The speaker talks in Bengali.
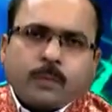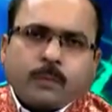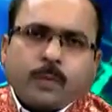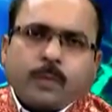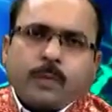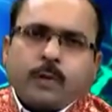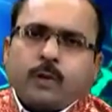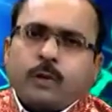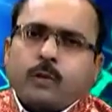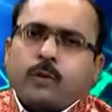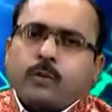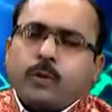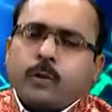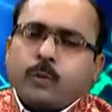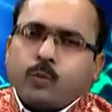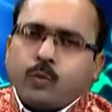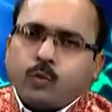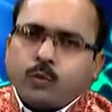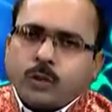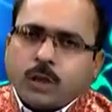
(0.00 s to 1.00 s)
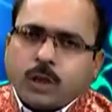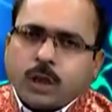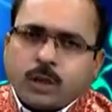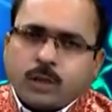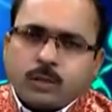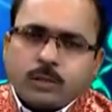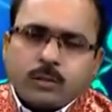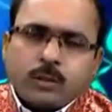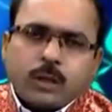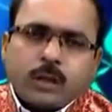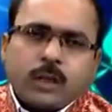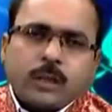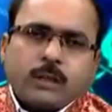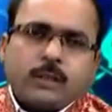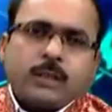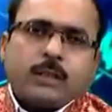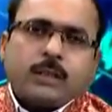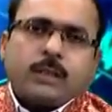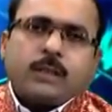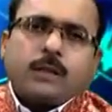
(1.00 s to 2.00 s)
বিভিন্ন রকমের পূজা অর্চনা
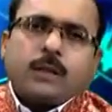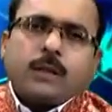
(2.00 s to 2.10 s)
আছে